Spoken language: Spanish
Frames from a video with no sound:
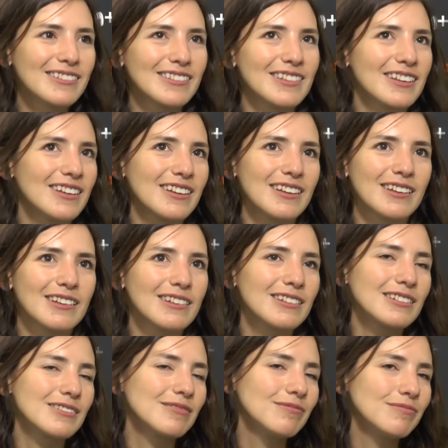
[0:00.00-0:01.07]

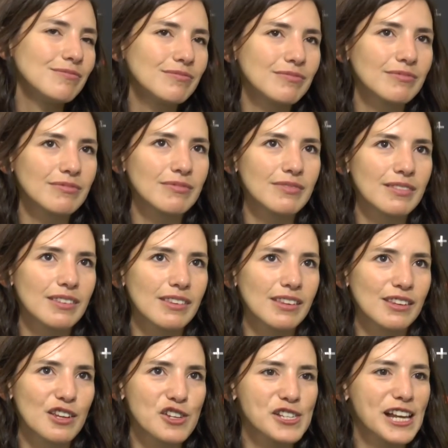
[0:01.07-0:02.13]
eh,
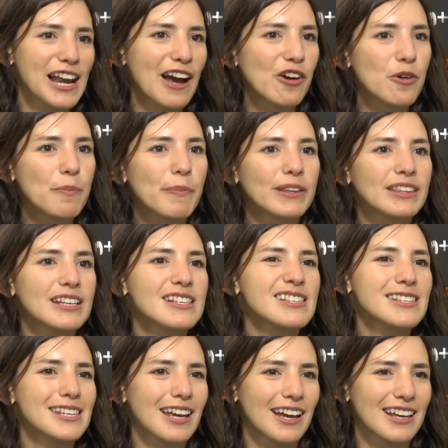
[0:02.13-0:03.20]
no sé, la
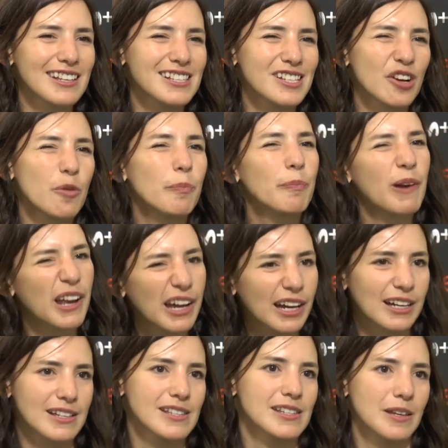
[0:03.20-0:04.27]
competencia es
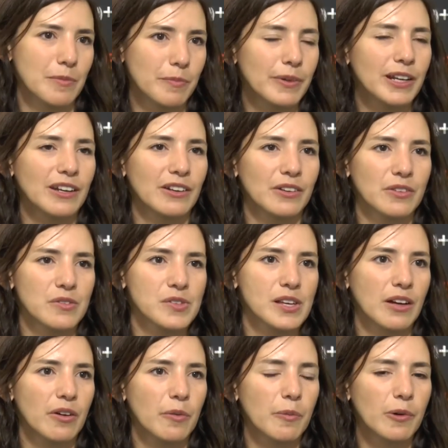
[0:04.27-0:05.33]
compleja siempre, ¿no? O
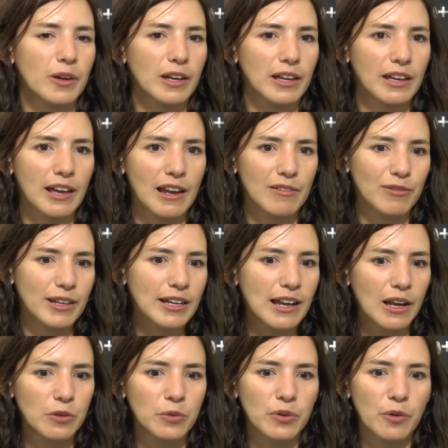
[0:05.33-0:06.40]
sea, como que al
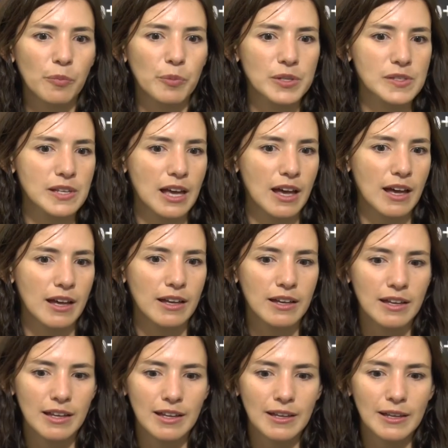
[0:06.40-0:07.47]
final uno pues ya
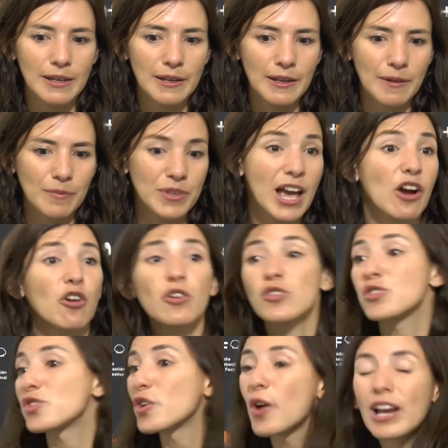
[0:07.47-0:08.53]
ya
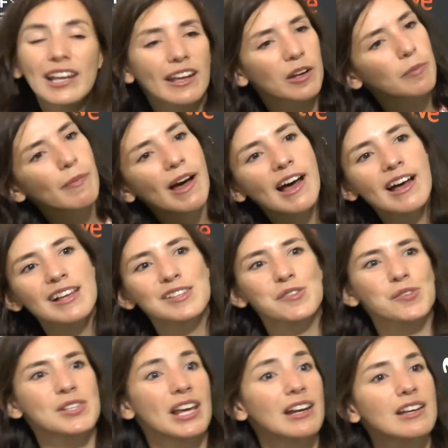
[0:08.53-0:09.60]
conoció a alguien más,
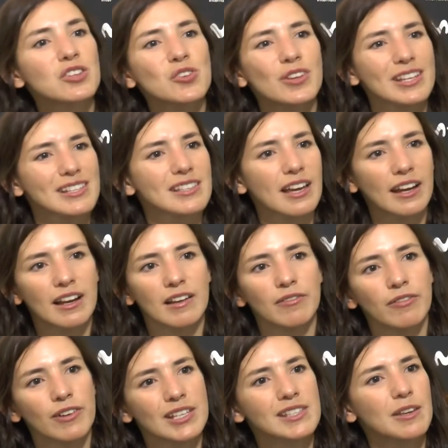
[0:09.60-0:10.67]
o sea, el hecho de estar al
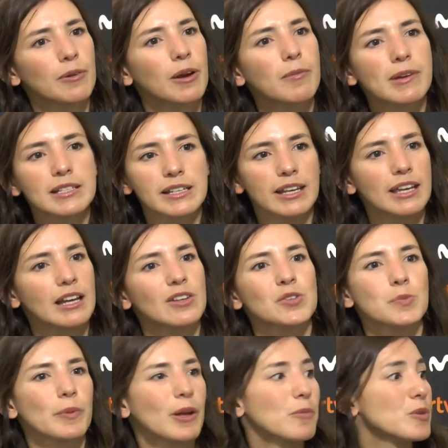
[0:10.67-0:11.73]
festival más allá de
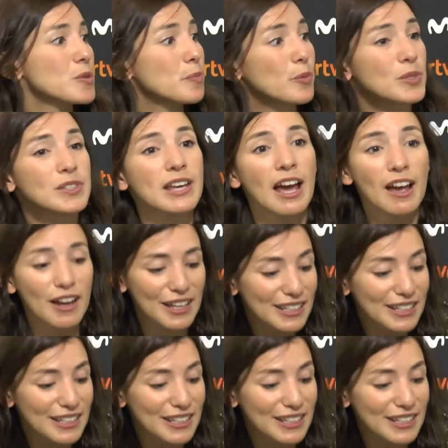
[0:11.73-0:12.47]
los premios, pues ya,